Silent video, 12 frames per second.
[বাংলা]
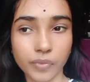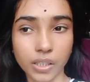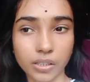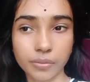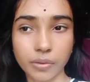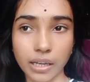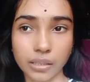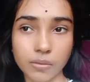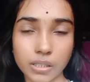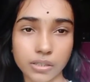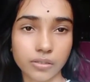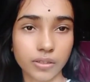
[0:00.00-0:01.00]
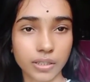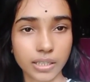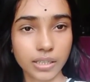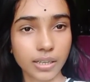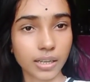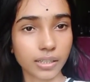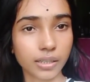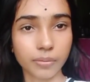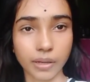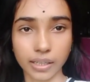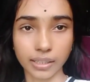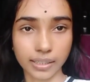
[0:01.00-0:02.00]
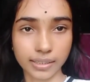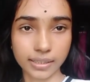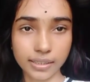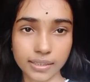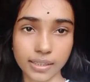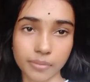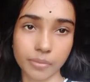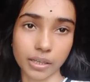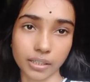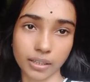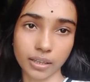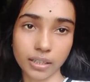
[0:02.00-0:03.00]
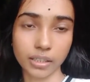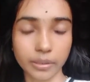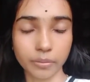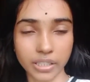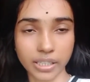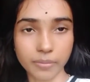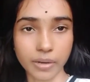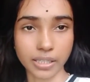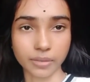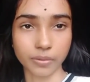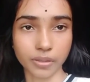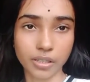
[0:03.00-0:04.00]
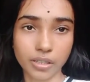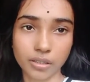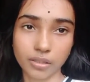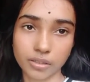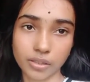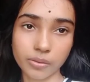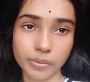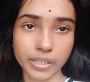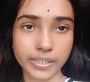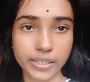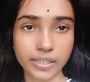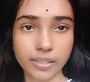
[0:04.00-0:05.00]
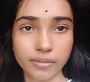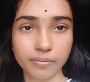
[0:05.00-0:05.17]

এই ভাত ভাজা করে নিই কালকের ভাত আছে সেই ভাতটা ডিম দিয়ে ভাজবো তো চলো ভেজে নিই